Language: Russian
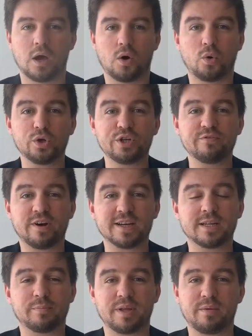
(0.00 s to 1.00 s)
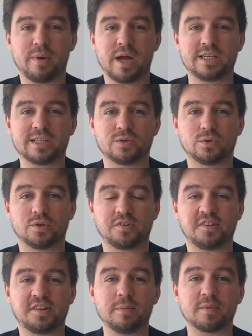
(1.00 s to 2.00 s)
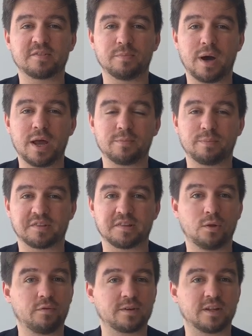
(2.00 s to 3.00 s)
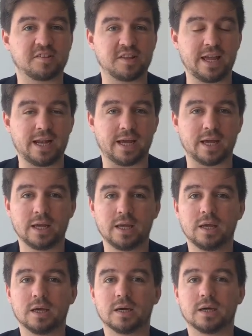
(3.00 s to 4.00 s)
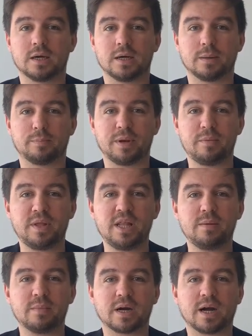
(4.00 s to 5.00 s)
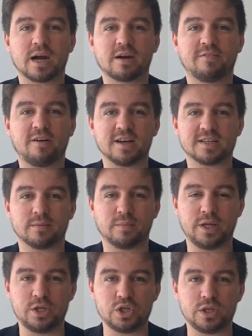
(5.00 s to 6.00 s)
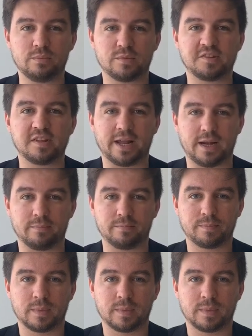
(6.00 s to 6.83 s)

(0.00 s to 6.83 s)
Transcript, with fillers: Очень важно понимать, что система SMART, постановка цели, э, применима как к вашим личным целям,